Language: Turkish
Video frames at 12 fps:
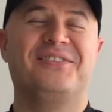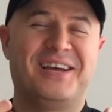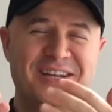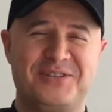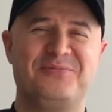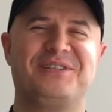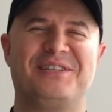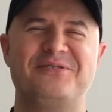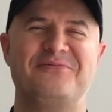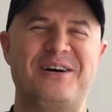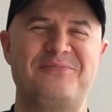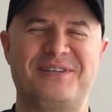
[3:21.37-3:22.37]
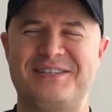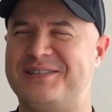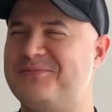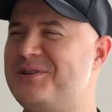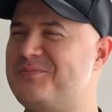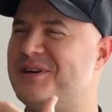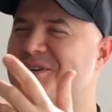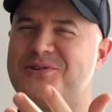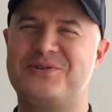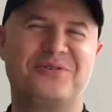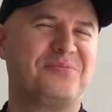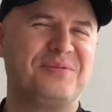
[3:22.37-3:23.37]
tanışmışlığım var bir kızla. Böyle
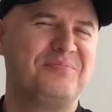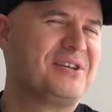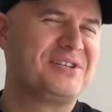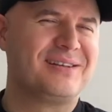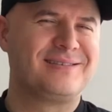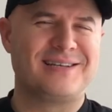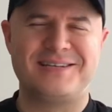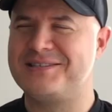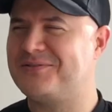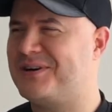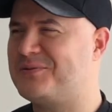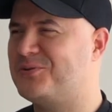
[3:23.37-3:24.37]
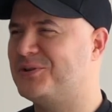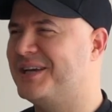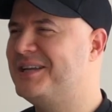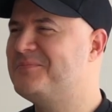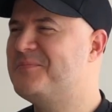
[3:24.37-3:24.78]
bakışıyorduk. Bir 5-6 senesi var bu olayın.